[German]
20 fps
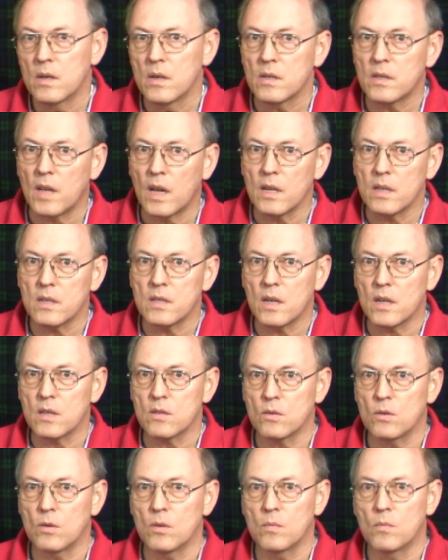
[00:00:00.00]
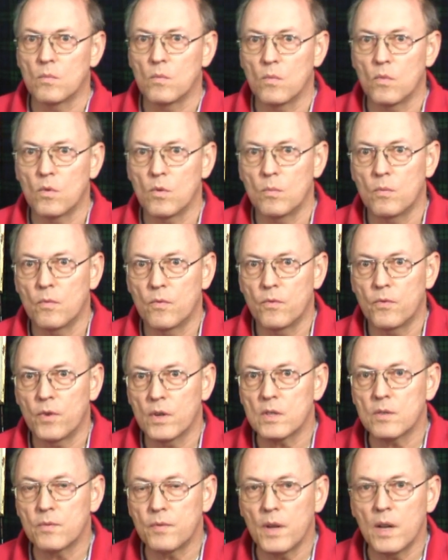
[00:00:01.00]
Es handelt sich also um
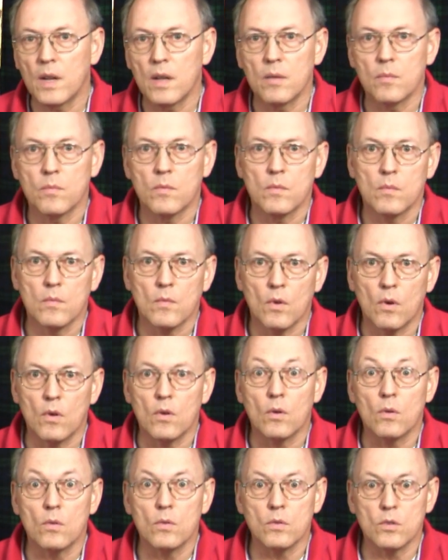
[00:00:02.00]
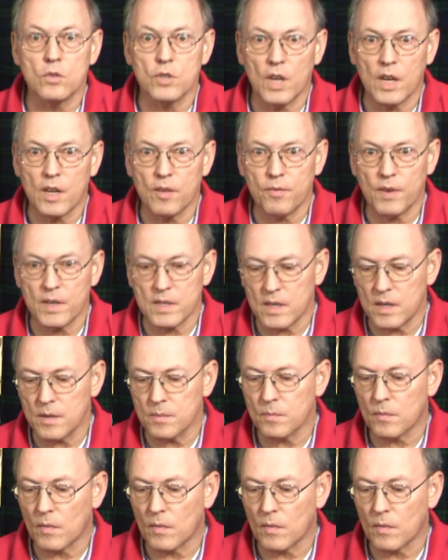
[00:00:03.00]
First Fill Oloroso Sherry Fässer,